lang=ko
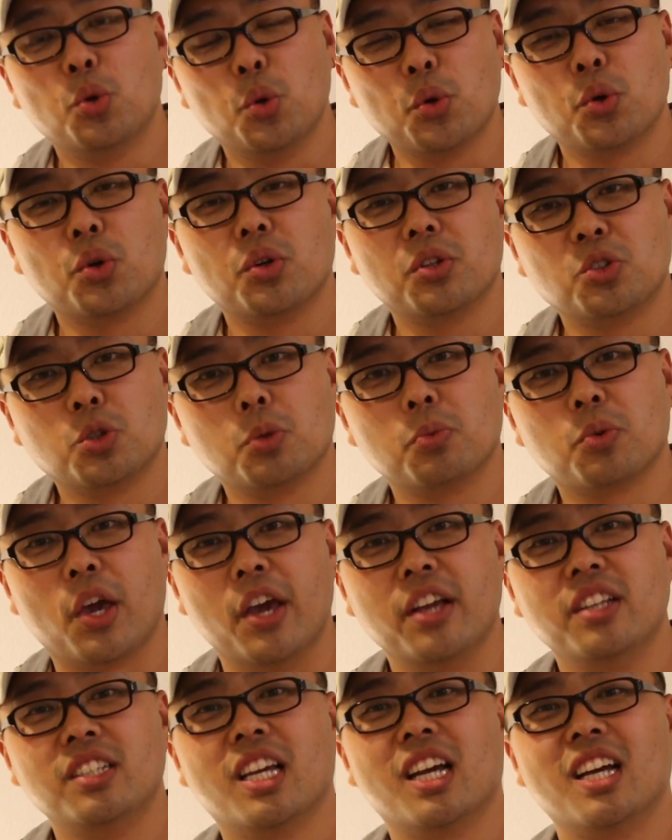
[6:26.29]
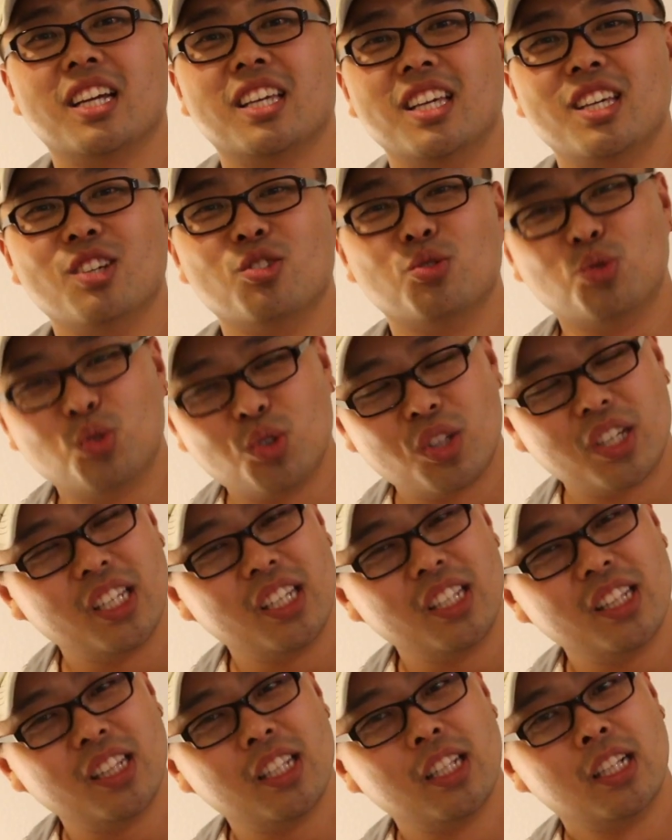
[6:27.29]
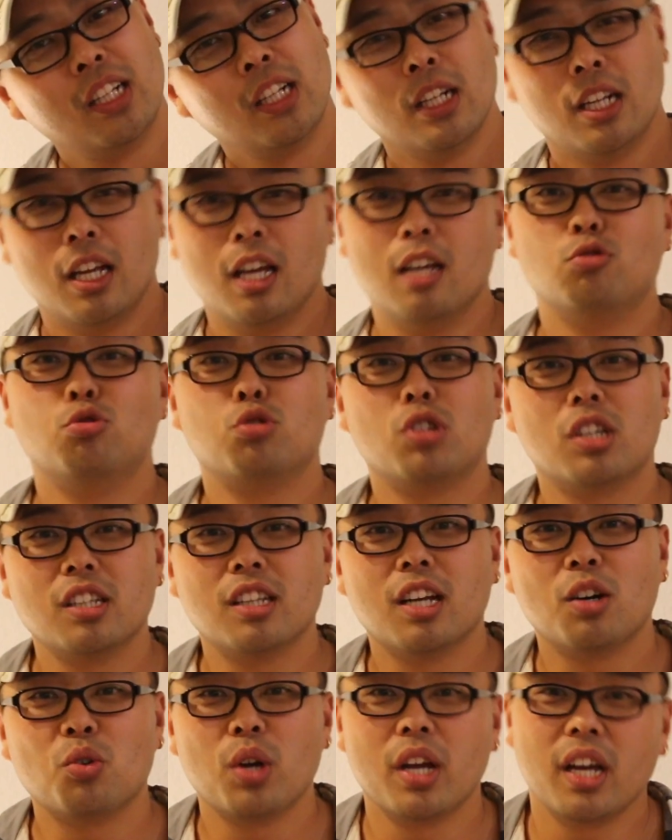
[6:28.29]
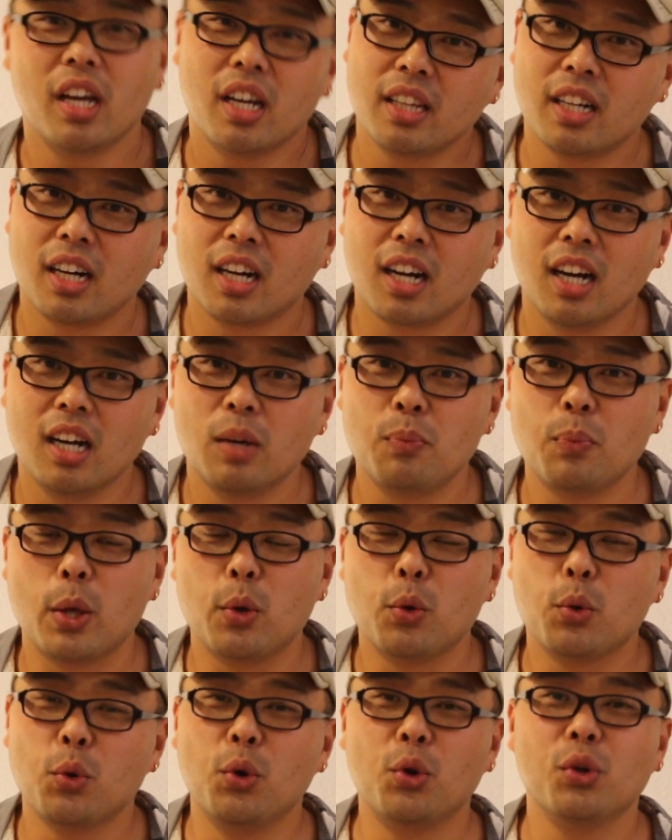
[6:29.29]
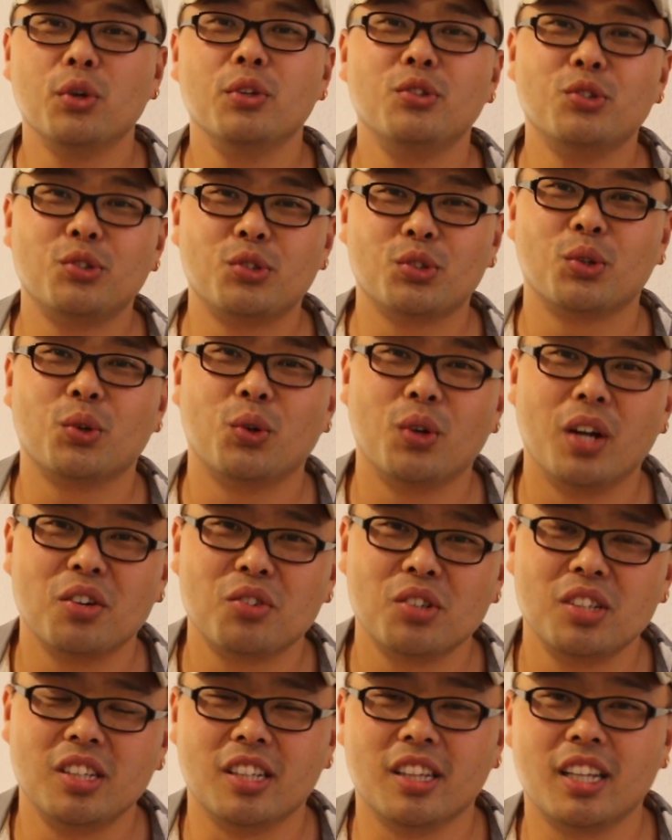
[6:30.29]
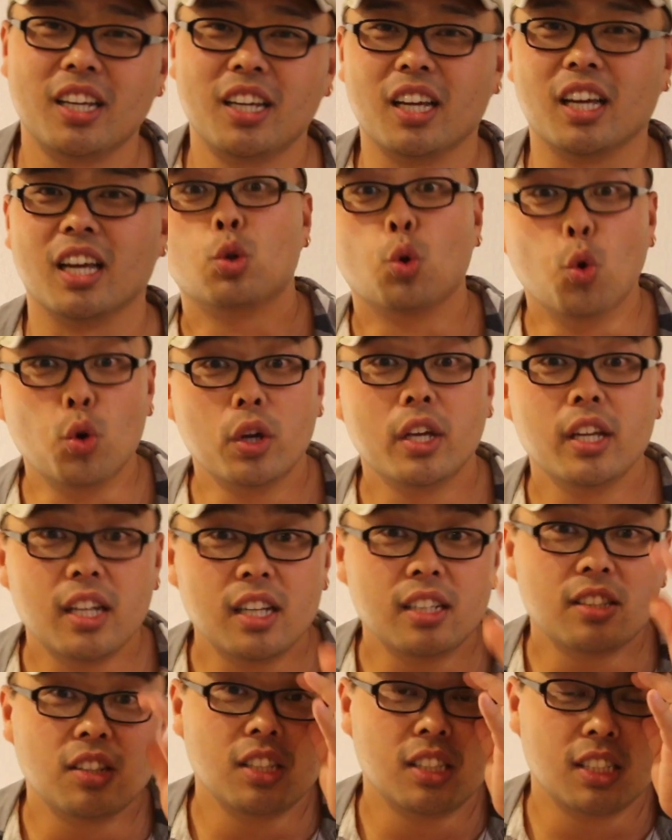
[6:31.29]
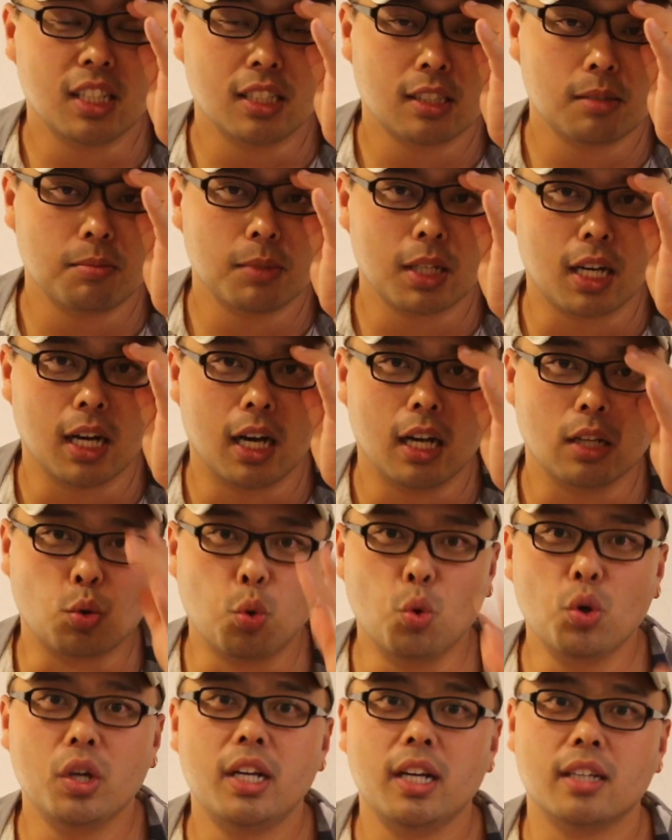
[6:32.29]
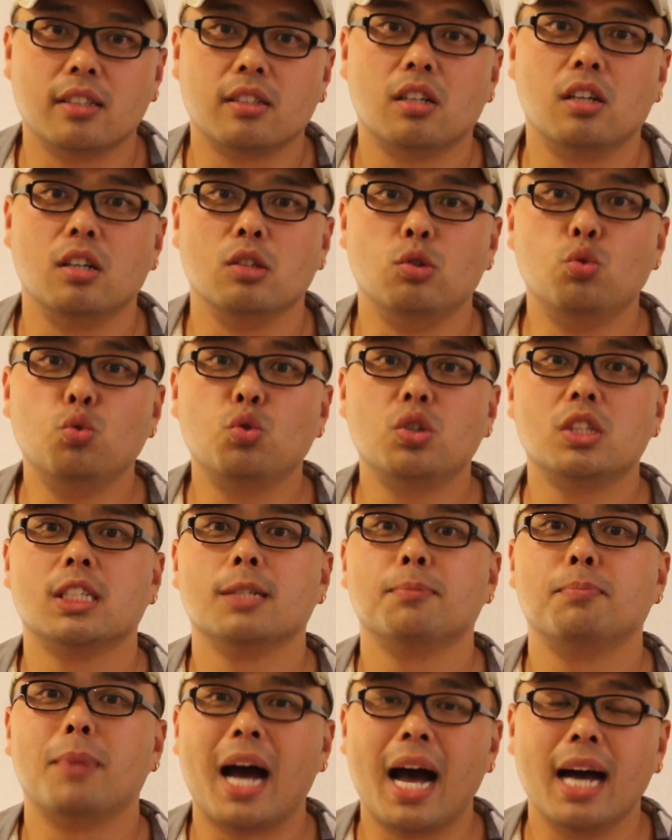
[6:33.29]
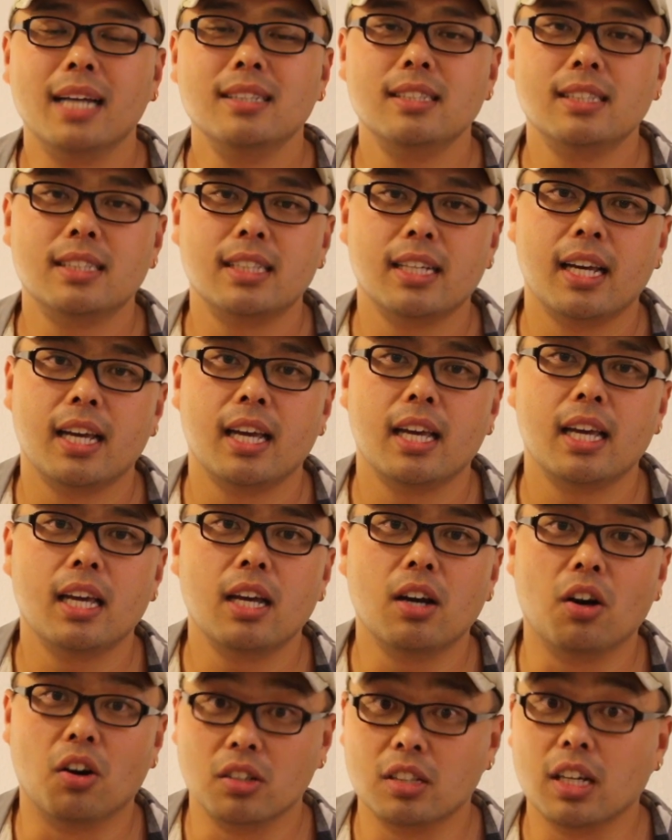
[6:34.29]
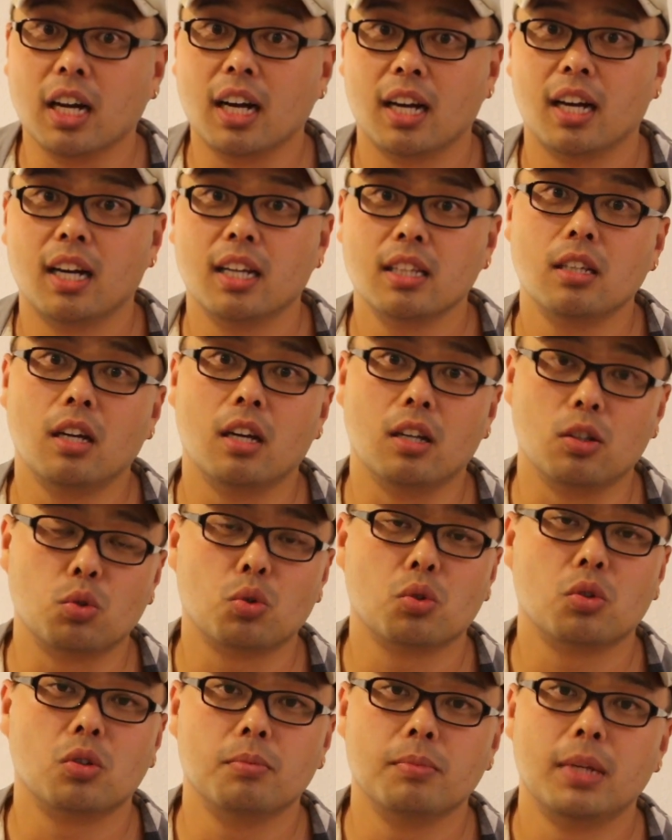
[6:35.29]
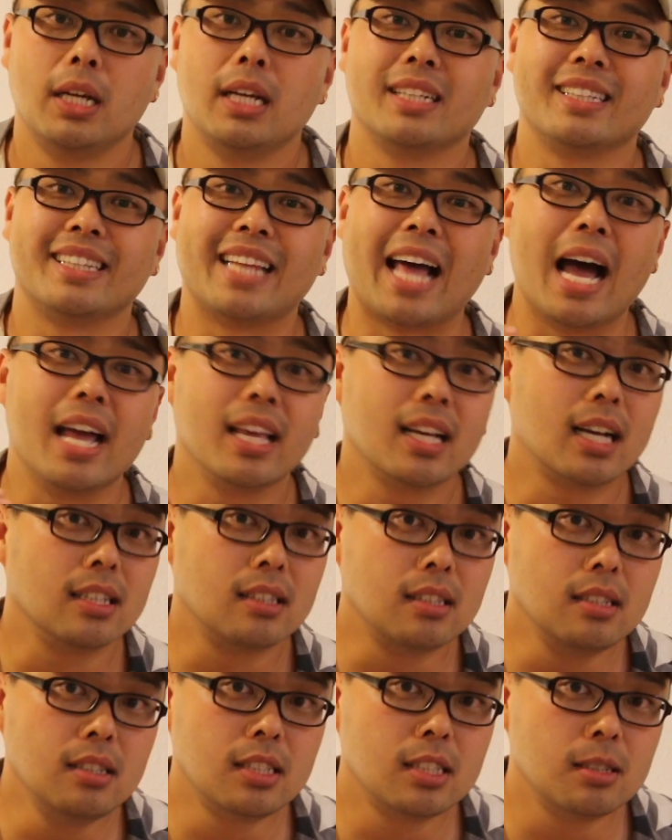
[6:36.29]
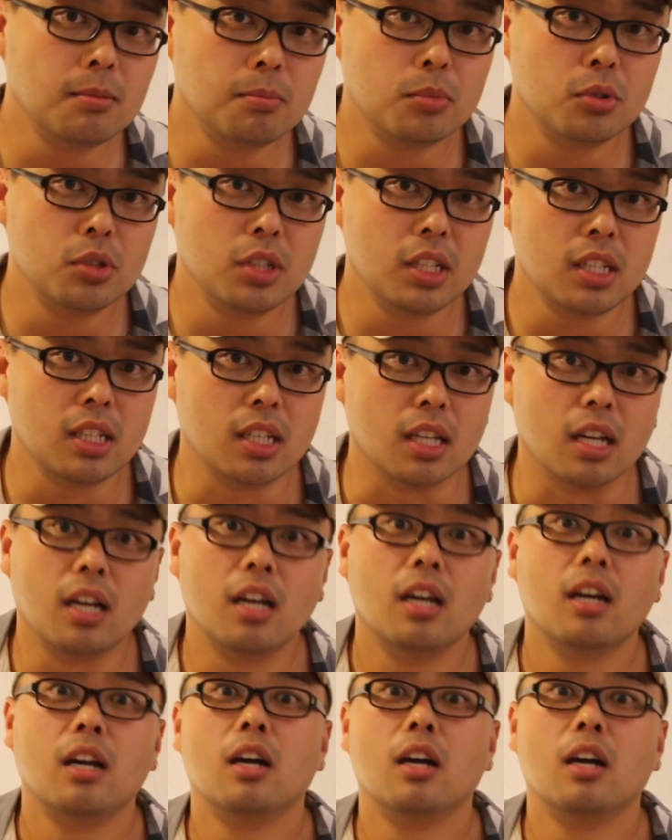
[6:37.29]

이런 좀 굉장히 웃긴 예, 웃기다고 해야 될까? 네, 이런 뉴스도 올라오고 있는데 독일에서 있지 않습니까? 독일에서 61세의 어느 한 조금 나이가 드신 분이